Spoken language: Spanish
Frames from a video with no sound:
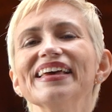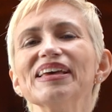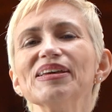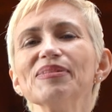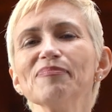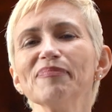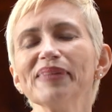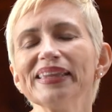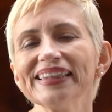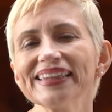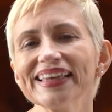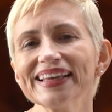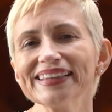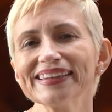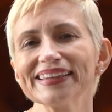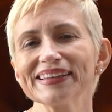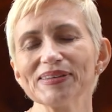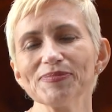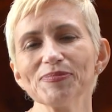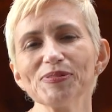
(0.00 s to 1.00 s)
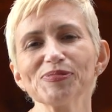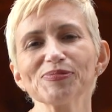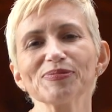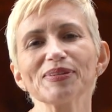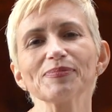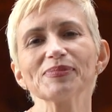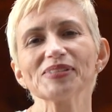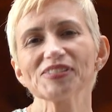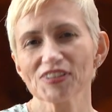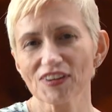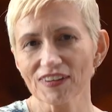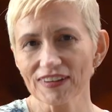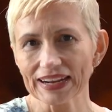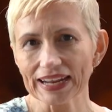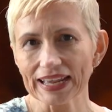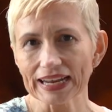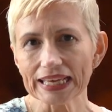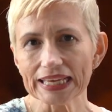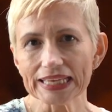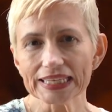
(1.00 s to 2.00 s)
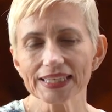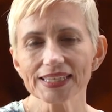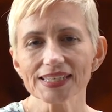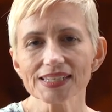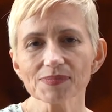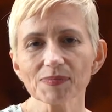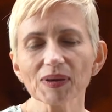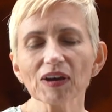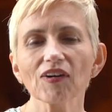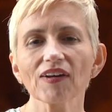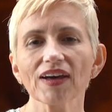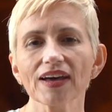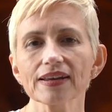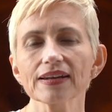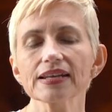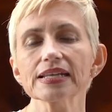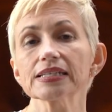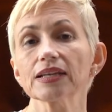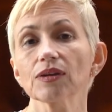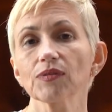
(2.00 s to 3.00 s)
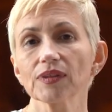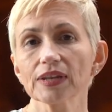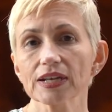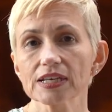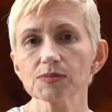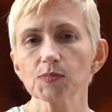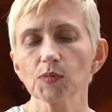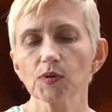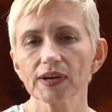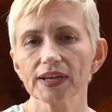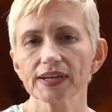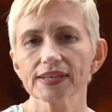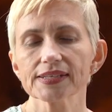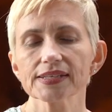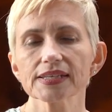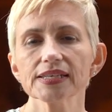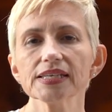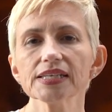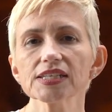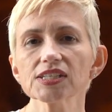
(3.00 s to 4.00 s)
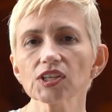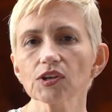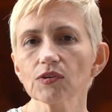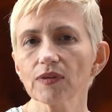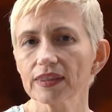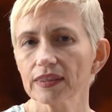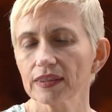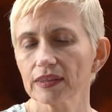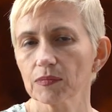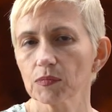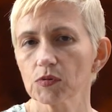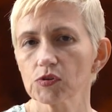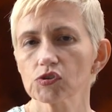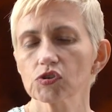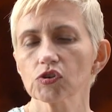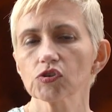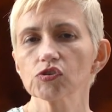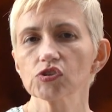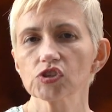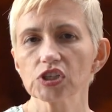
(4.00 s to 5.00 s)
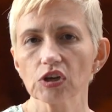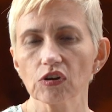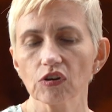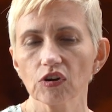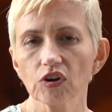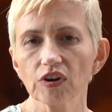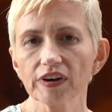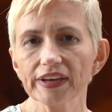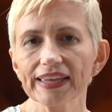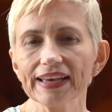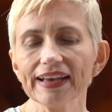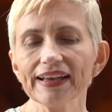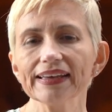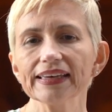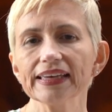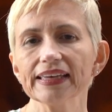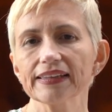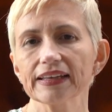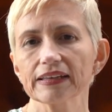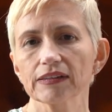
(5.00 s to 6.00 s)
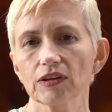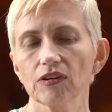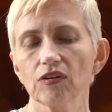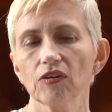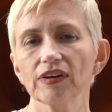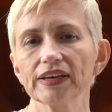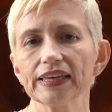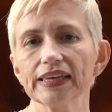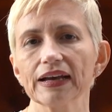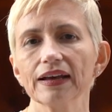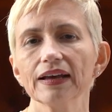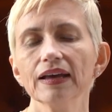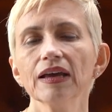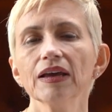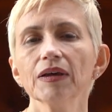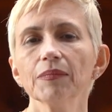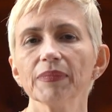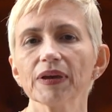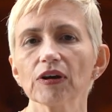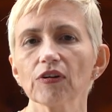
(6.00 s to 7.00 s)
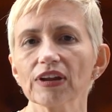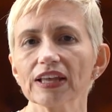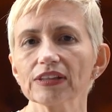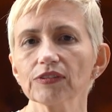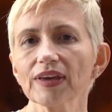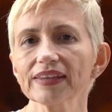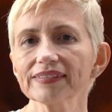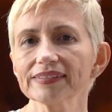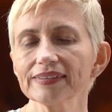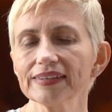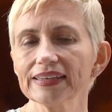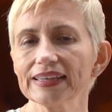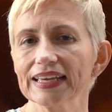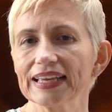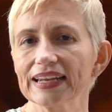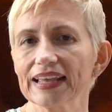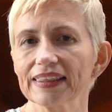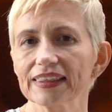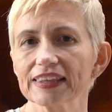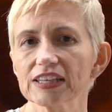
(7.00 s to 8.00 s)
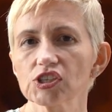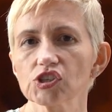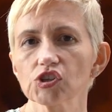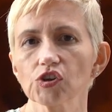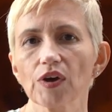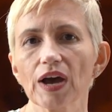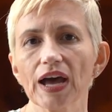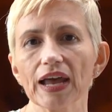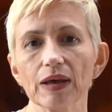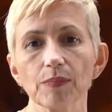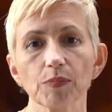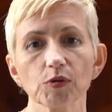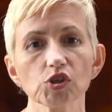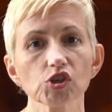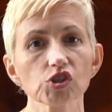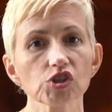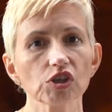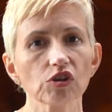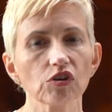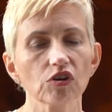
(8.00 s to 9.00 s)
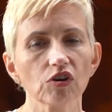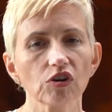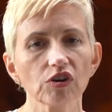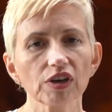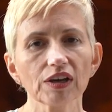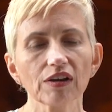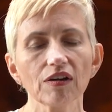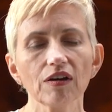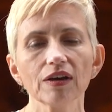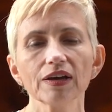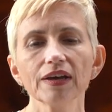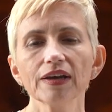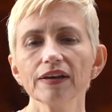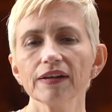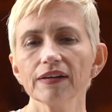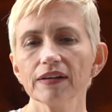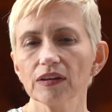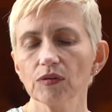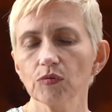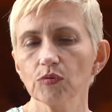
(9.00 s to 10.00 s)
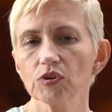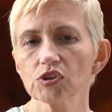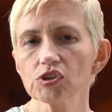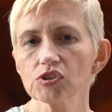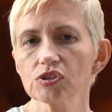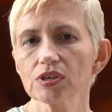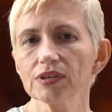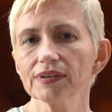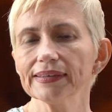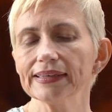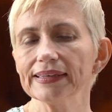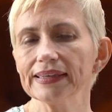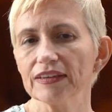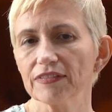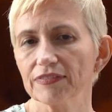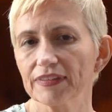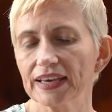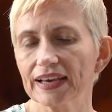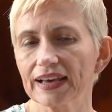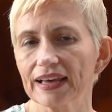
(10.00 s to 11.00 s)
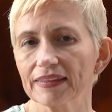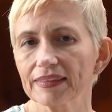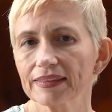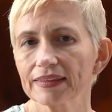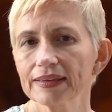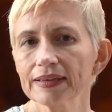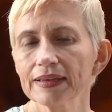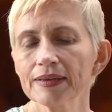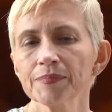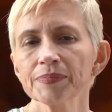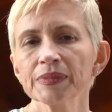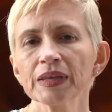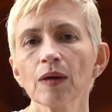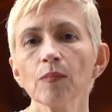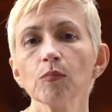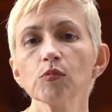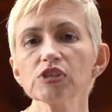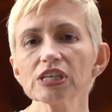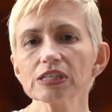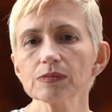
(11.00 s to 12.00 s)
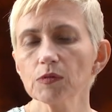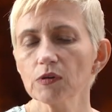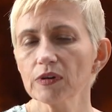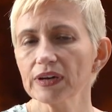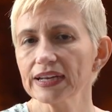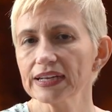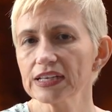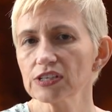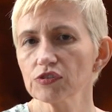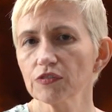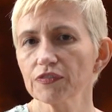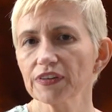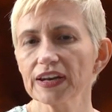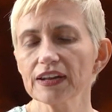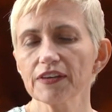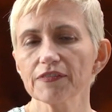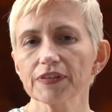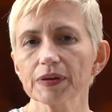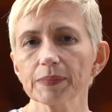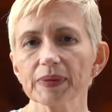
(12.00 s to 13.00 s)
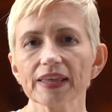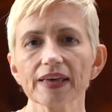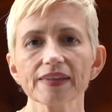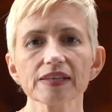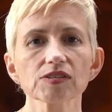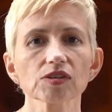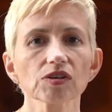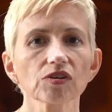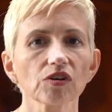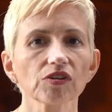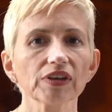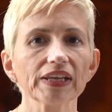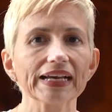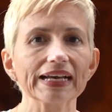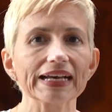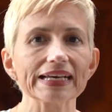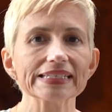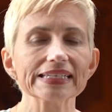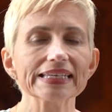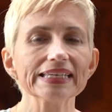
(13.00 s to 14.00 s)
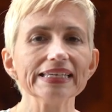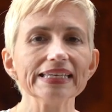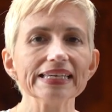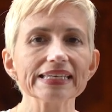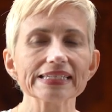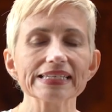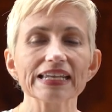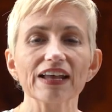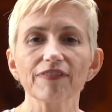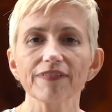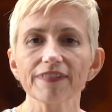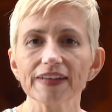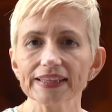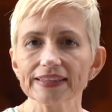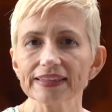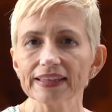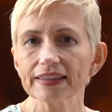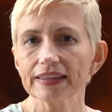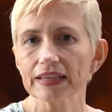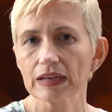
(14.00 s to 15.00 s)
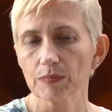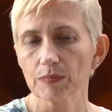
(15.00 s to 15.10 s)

En Mential tenemos una misión clara y es mejorar la salud de las mujeres y esto lo hacemos con psicología y tecnología, mejorando así el acceso al apoyo psicológico riguroso y eficaz. Muchas mujeres sufren enfermedades crónicas y es la falta de